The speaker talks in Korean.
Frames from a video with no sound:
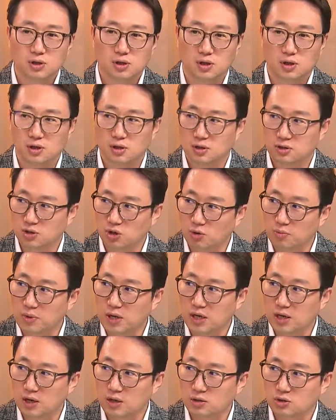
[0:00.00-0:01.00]
어,
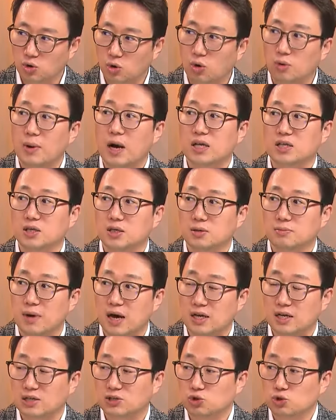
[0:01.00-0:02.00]
경매가 더 많이
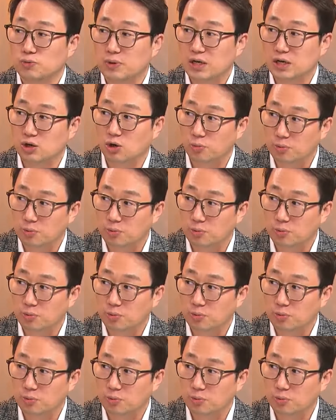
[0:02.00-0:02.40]
많아질 수밖에